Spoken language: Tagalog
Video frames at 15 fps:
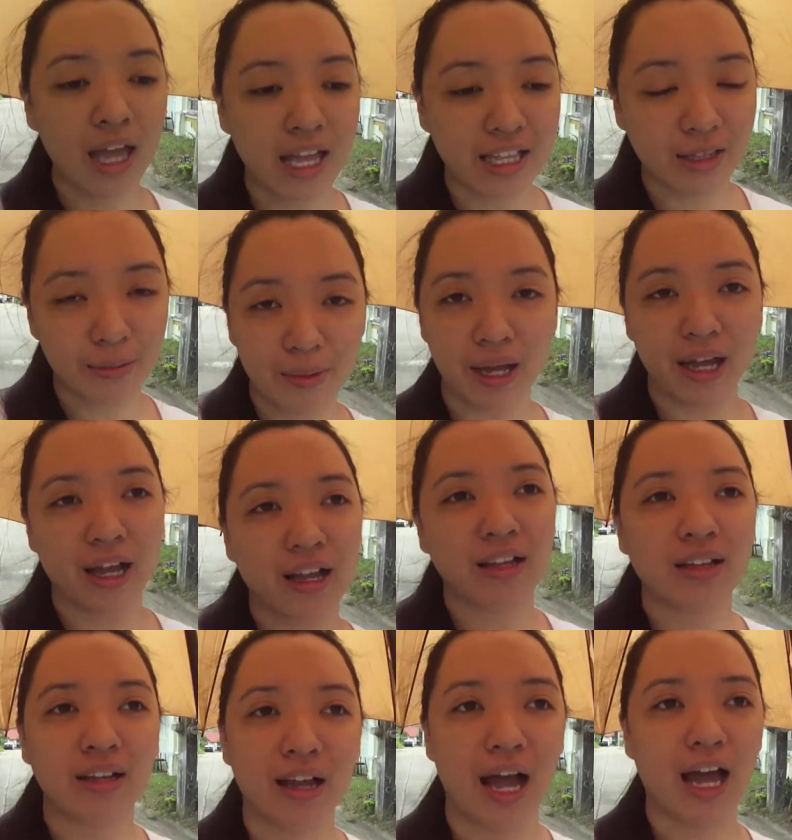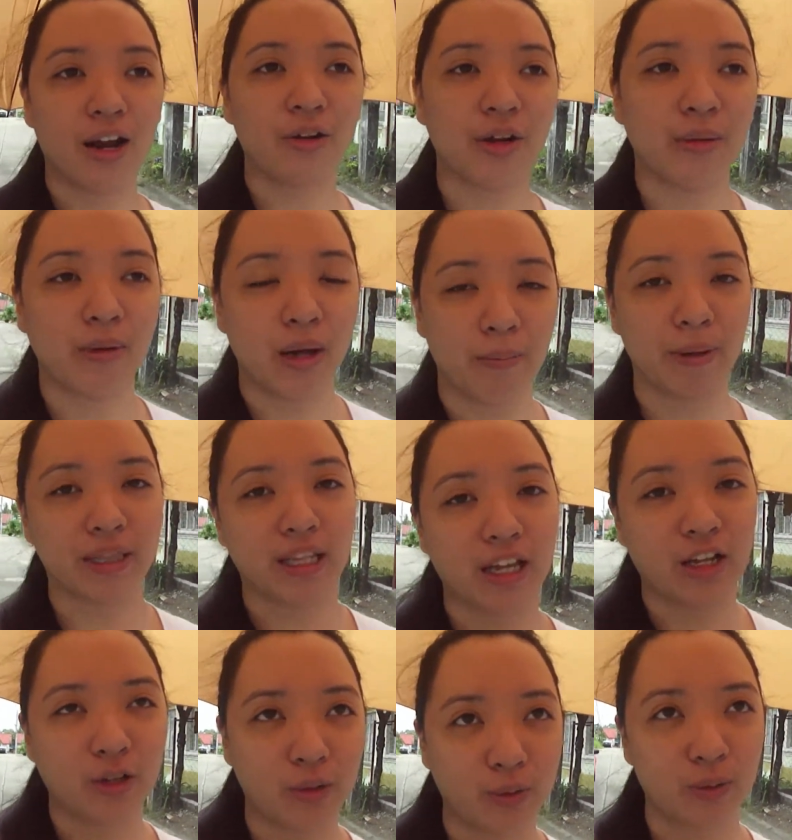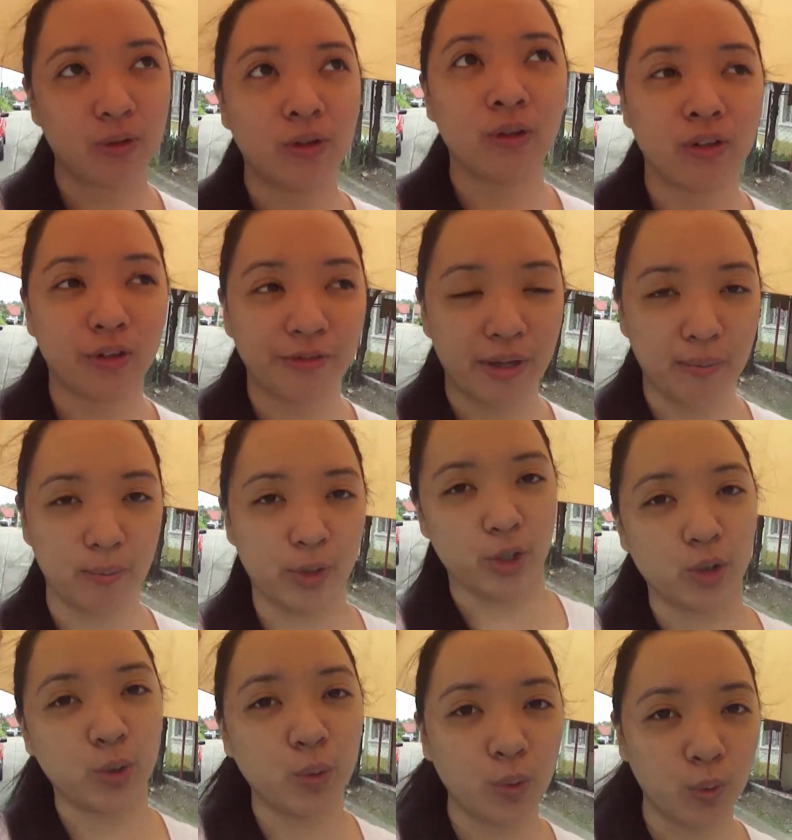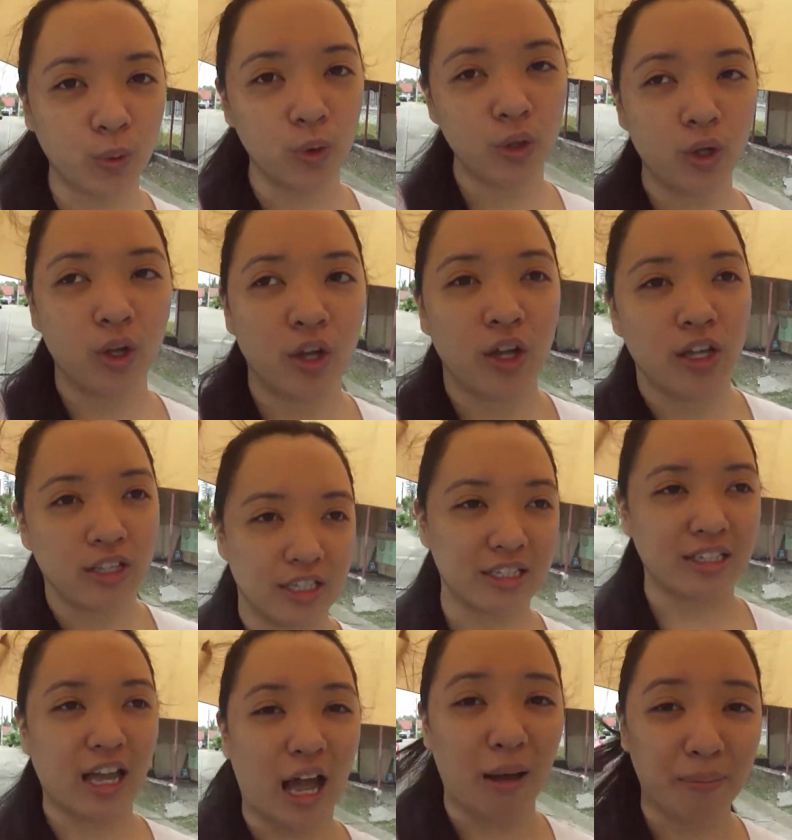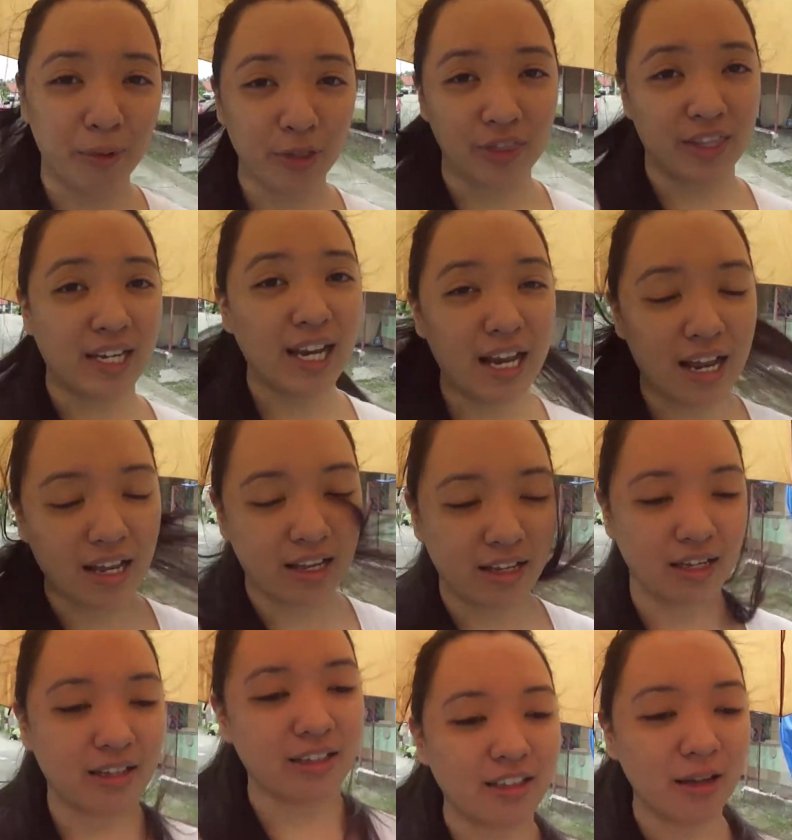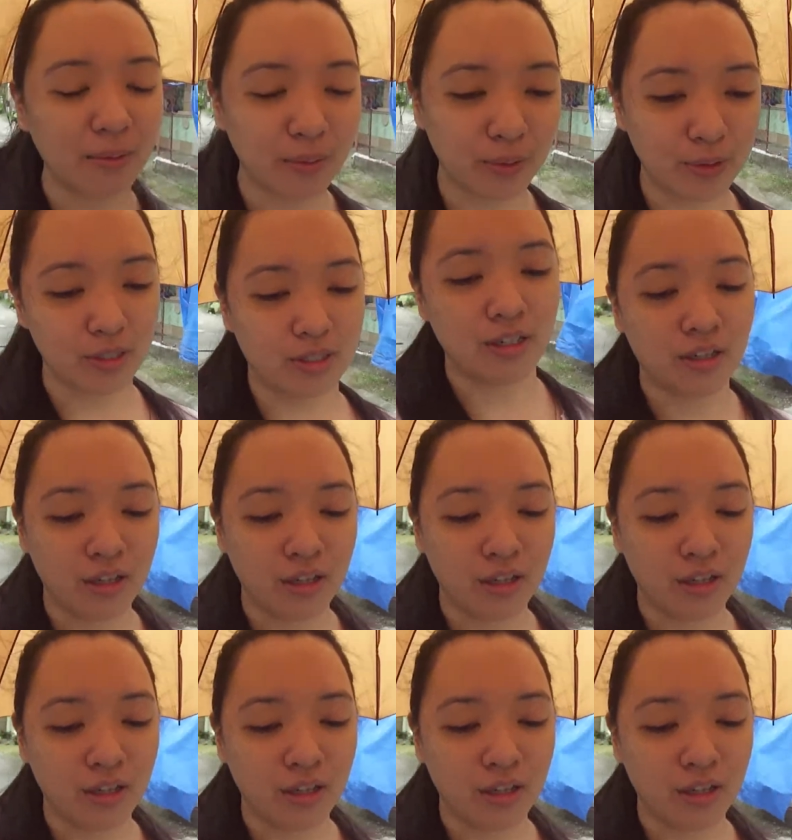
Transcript: Di ba, araw na mga patay nung November 2. Tapos kahapon 3. Tapos,